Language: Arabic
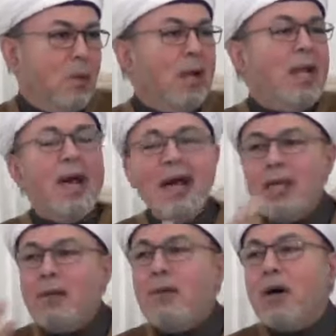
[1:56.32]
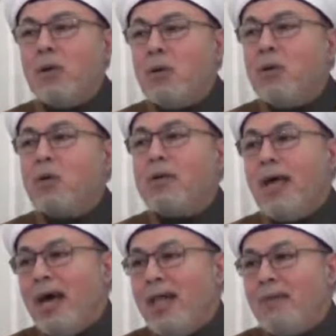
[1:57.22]
ولا أي مخلوق
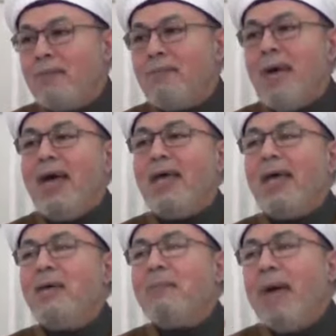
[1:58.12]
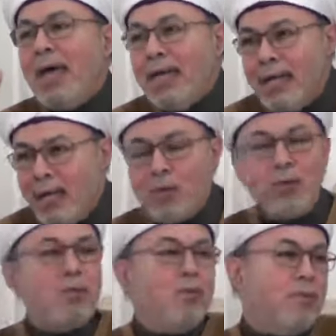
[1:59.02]
يعلم ما هي ماهيته